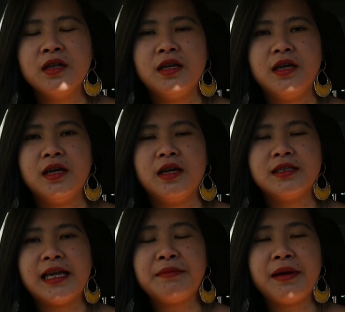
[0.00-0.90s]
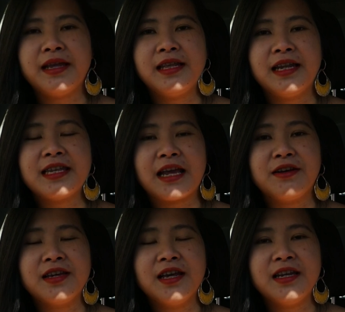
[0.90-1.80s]
Thì uh, sáng mai thì anh chàng
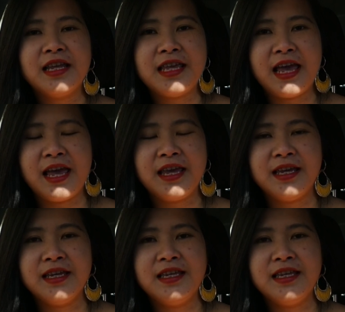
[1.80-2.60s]
người Kinh này về.